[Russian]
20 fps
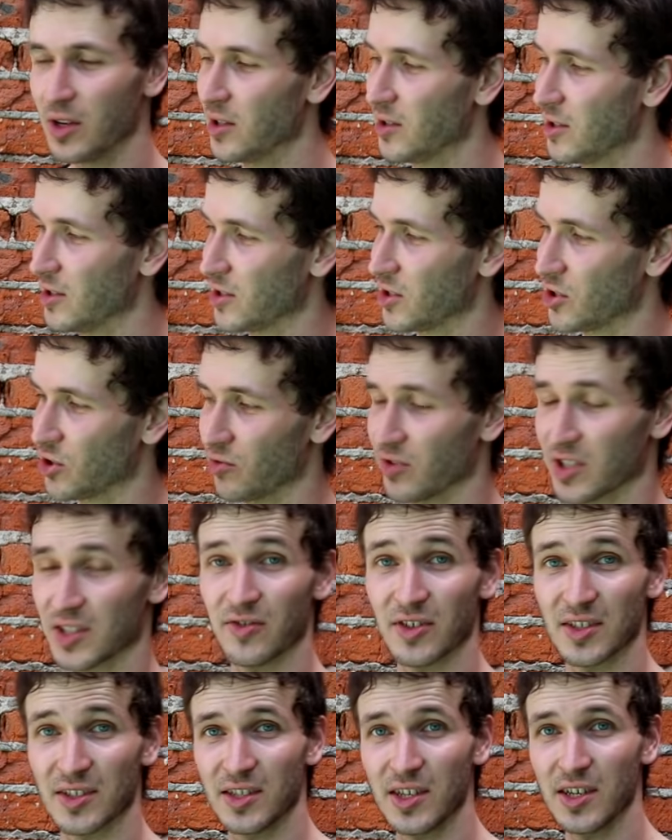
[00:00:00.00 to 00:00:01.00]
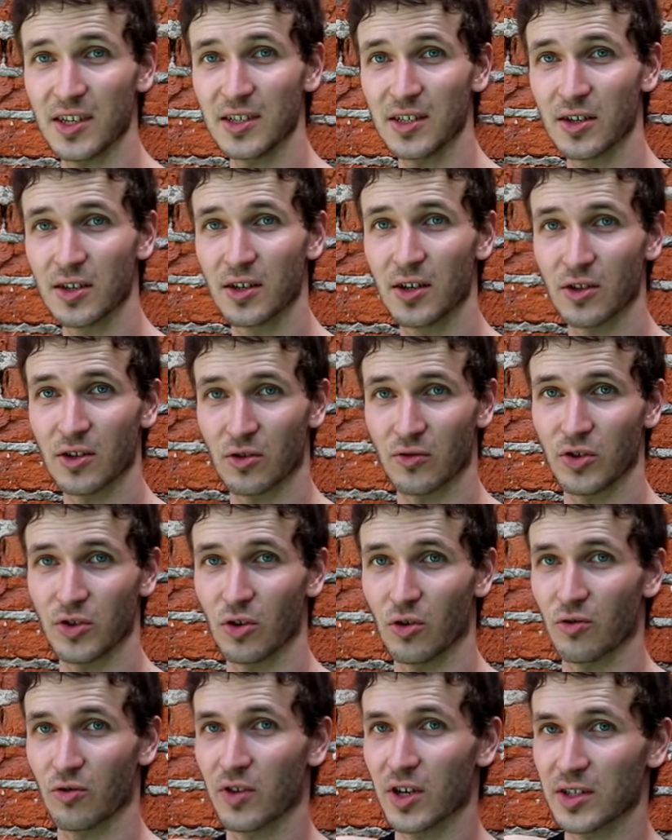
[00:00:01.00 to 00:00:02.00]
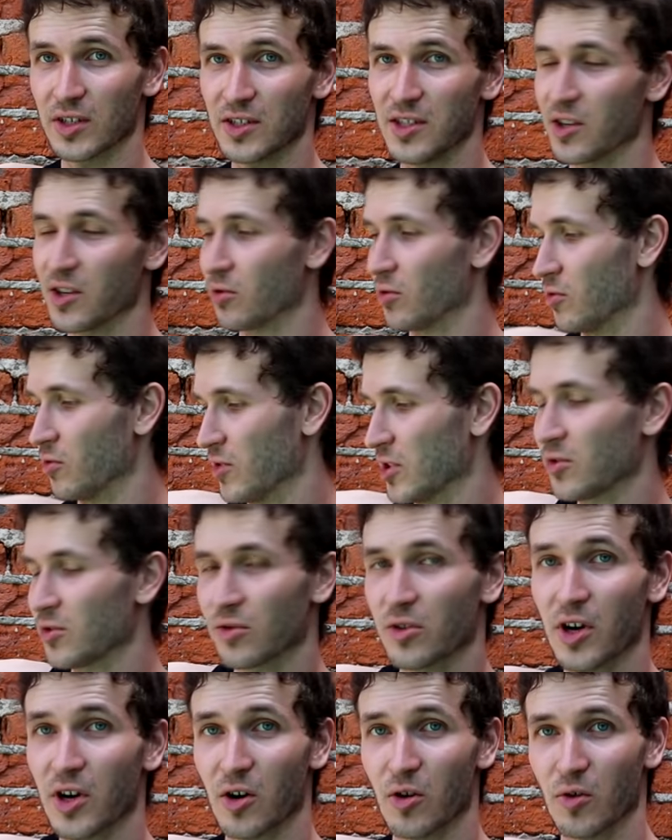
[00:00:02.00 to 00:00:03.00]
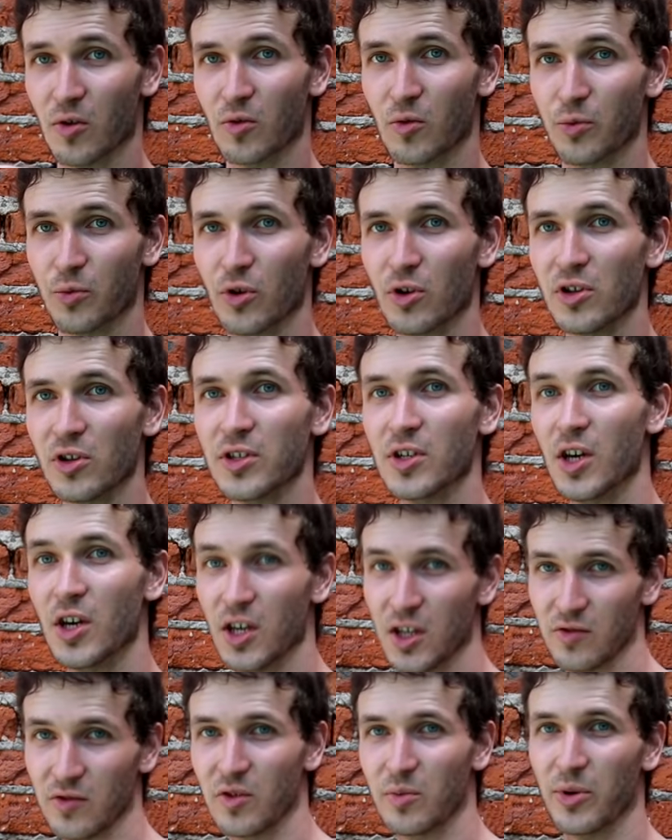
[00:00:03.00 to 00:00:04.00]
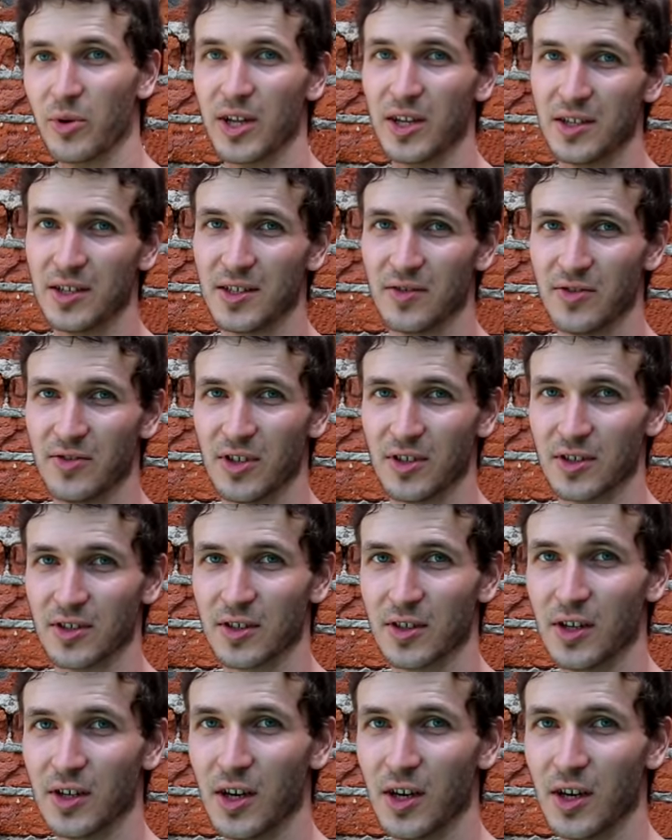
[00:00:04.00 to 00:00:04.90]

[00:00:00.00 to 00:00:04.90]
Если же у вас вес здесь, то все, у вас некуда, у вас рука уперлась, и вы падаете вниз.